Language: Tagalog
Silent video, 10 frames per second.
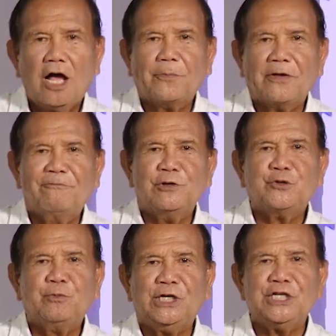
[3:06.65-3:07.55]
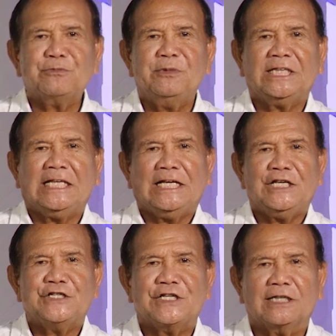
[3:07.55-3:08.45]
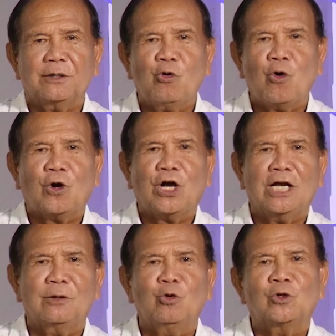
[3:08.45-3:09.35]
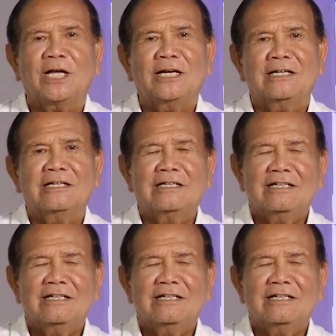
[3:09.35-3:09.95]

Happy Whispers Meeting sa Tibok Kalibutan.